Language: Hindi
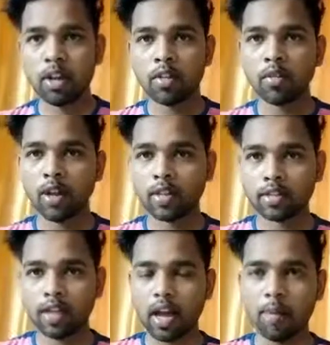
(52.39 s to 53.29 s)
तो
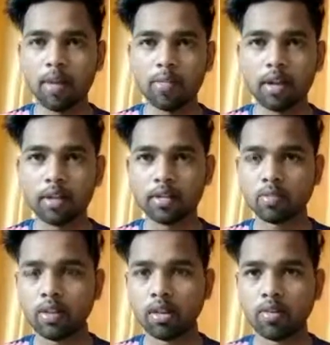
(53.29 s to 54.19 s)
गाइस यहाँ पे हमें एक चीज़
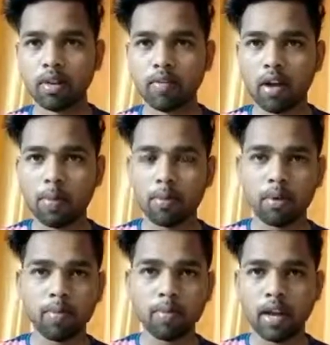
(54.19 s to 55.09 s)
बता दूँ कि वहाँ पे
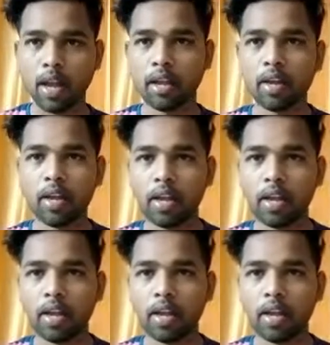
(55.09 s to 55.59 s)
मतलब टेन